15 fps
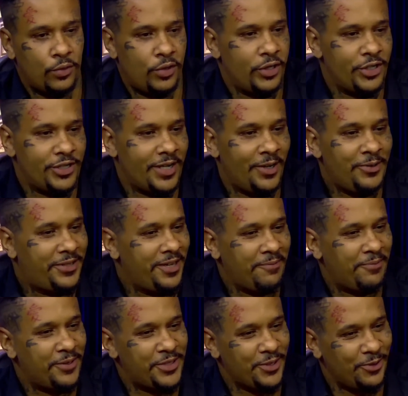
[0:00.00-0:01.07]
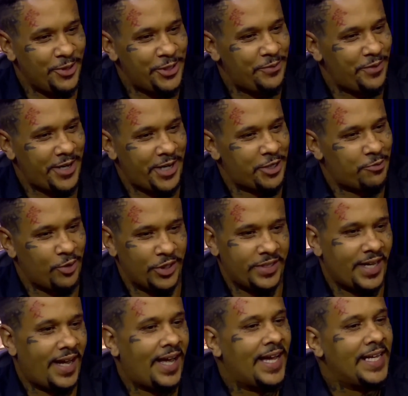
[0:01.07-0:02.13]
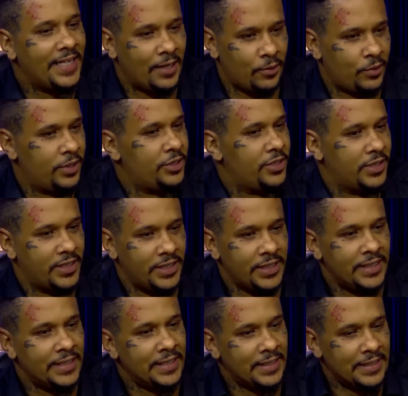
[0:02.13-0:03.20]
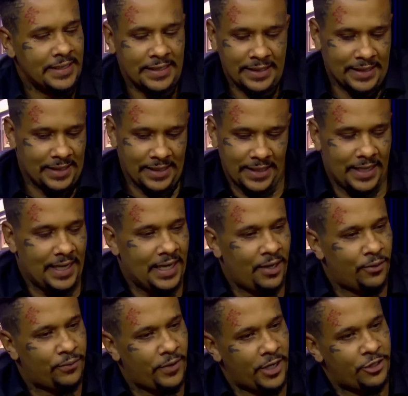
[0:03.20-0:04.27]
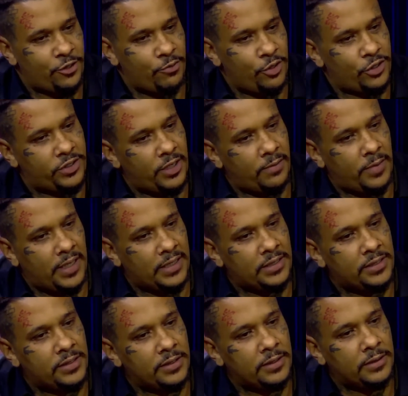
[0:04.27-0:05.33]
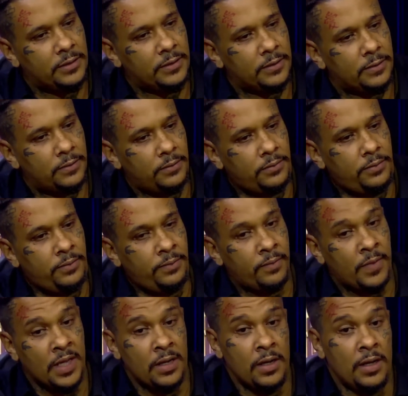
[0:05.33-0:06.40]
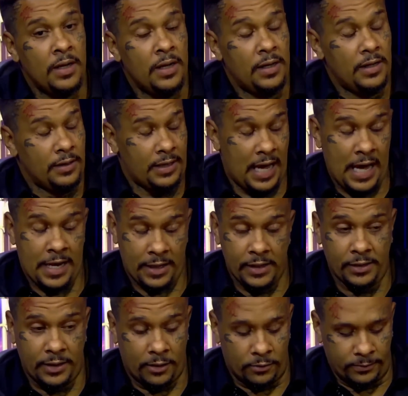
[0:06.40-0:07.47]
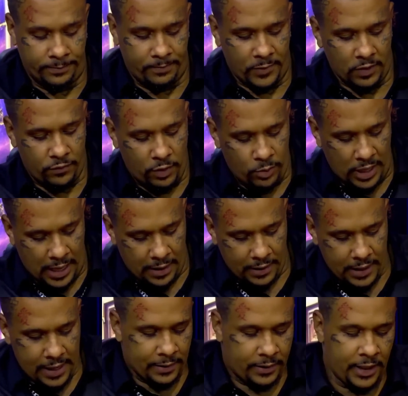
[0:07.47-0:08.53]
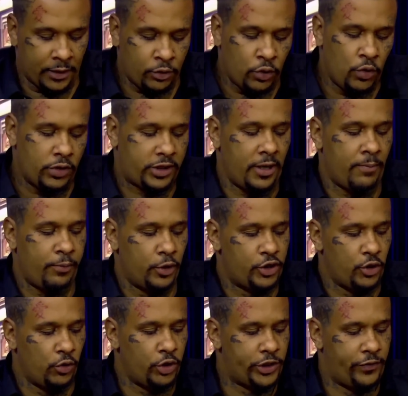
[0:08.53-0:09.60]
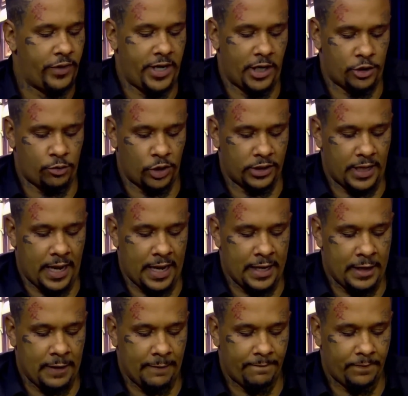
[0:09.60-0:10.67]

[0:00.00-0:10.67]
hoje é o templo de Lúcifer e Asmodai, onde é, então não tem culto a Exu ali, não tem nada. Cara, então, vamos lá. É dentro do templo de Lúcifer e Asmodai